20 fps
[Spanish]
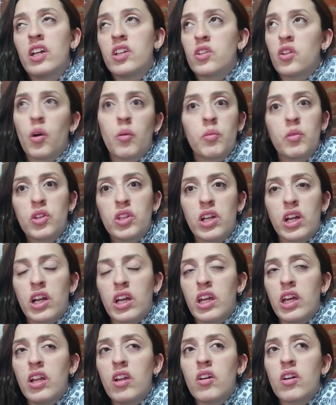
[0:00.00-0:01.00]
Todo muy
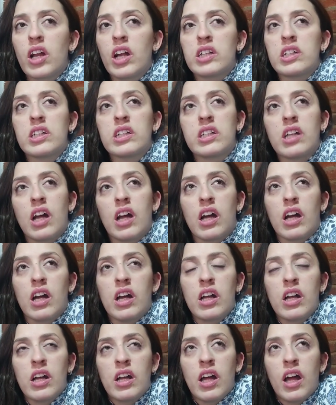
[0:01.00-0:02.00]
tranquilo. Gracias a,
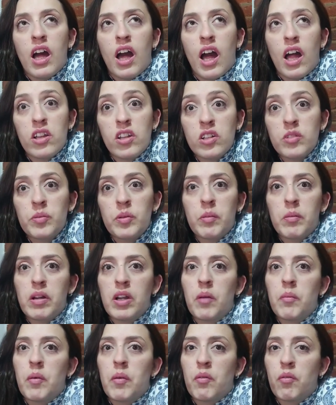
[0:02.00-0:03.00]
a, Dios mi
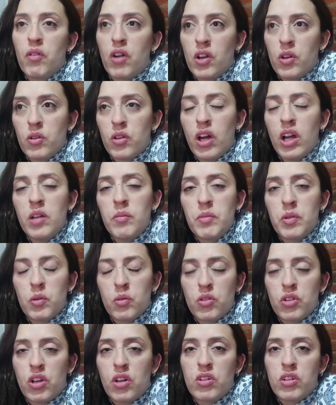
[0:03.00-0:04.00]
hermana me fue a ayudar y mi
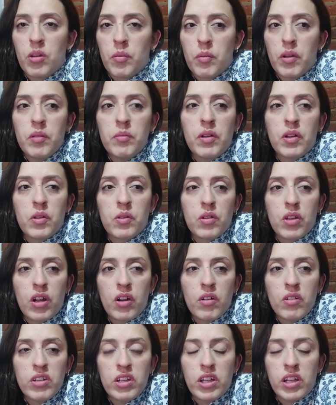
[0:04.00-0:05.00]
cuñado también me
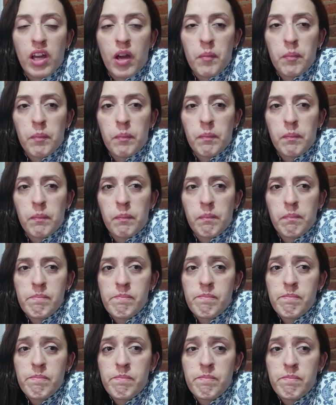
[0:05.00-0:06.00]
ayudaron. Y a
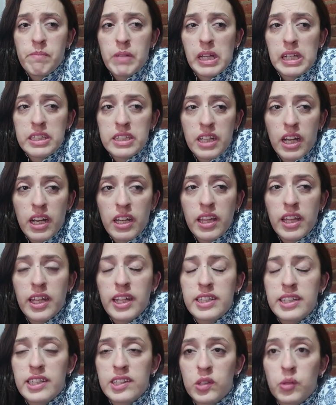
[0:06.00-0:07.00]
pesar de
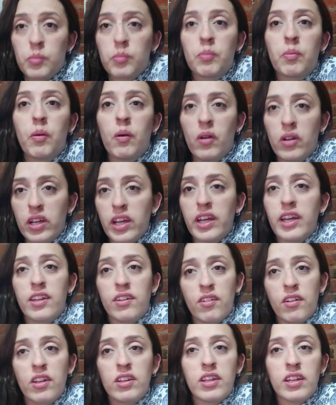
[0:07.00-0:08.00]
que se supone que
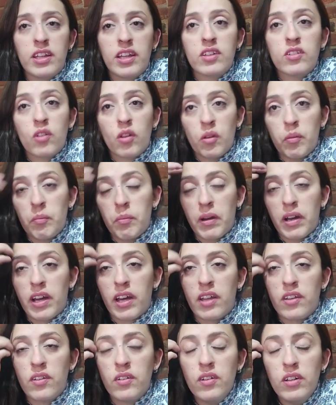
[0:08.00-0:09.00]
yo ya tenía todo
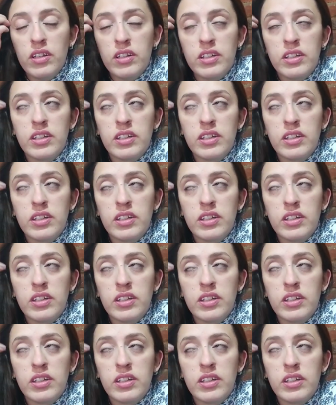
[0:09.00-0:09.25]
empacado,